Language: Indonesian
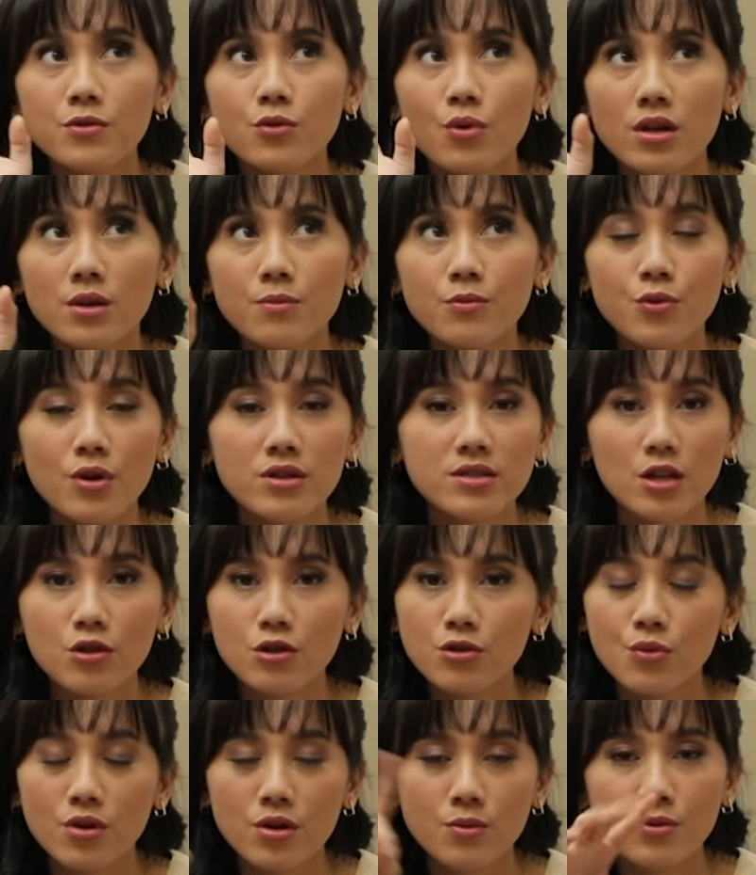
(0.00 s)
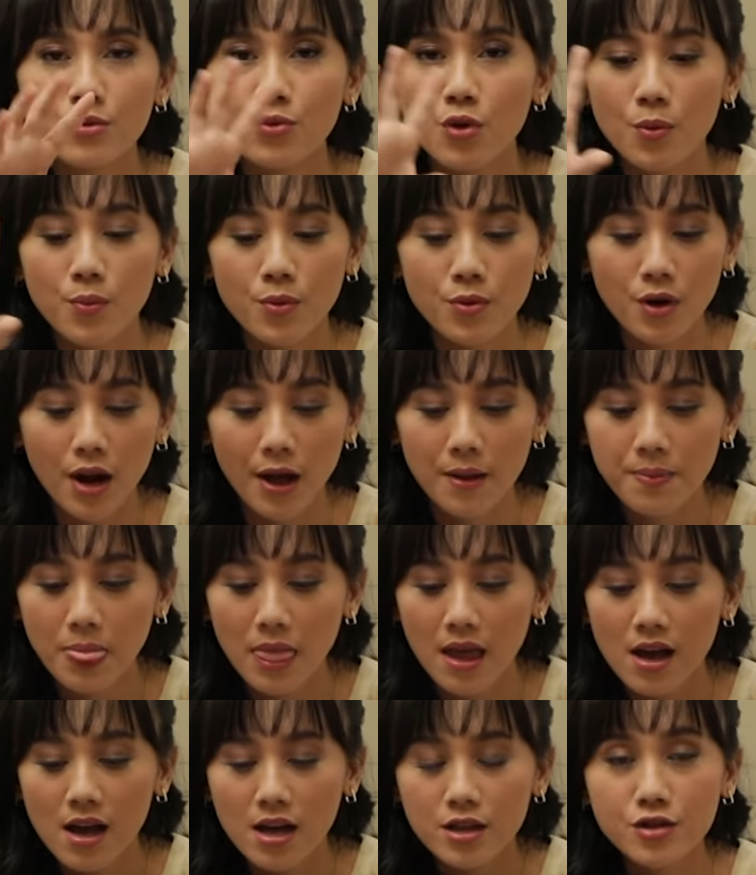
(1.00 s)
2002, 2021 2020 lah
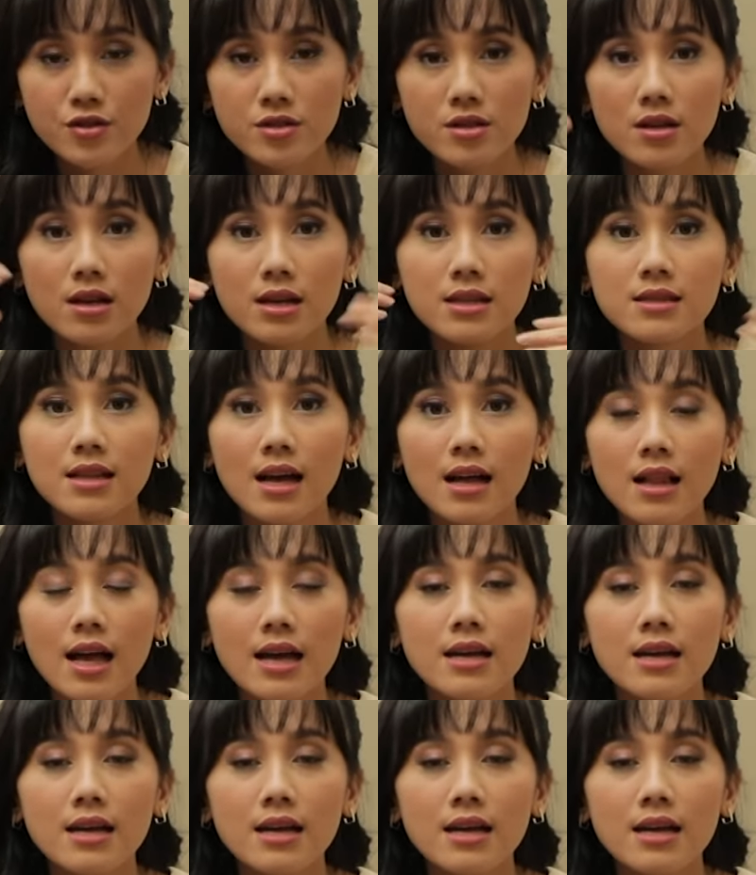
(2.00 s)
terus terkenal